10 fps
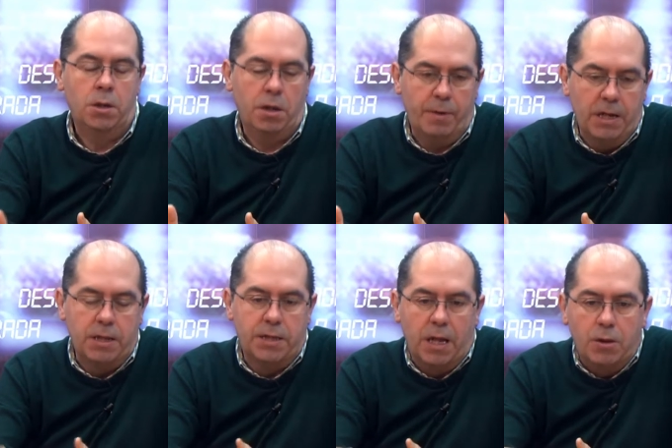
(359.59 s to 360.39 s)
de
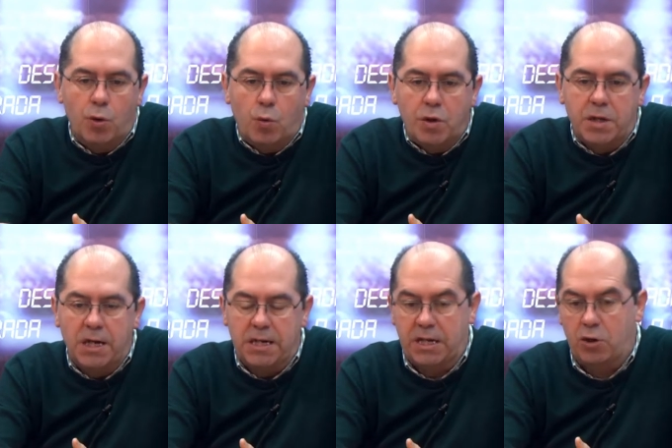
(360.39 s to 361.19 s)
verdad, tanto
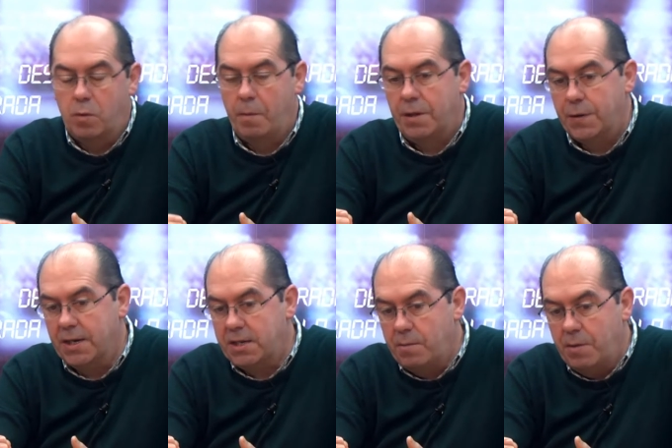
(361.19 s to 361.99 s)
cuesta, si como me
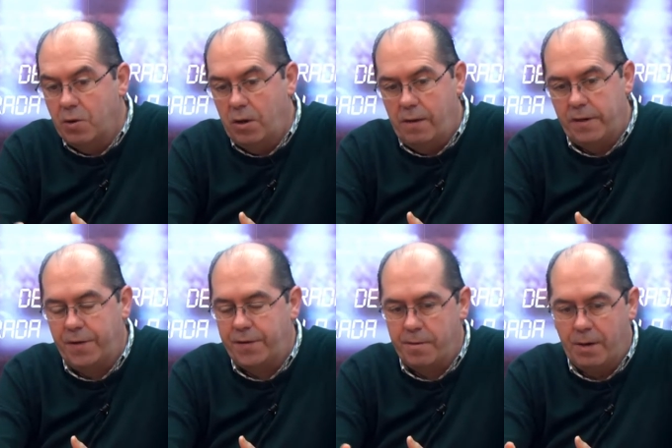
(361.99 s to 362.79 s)
decía este miembro de la
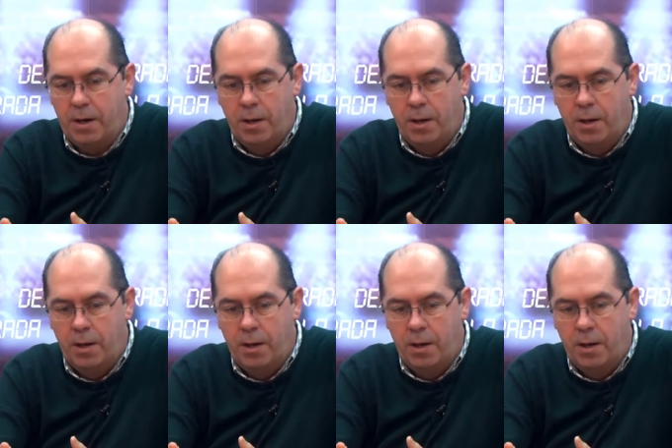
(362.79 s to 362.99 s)
directiva,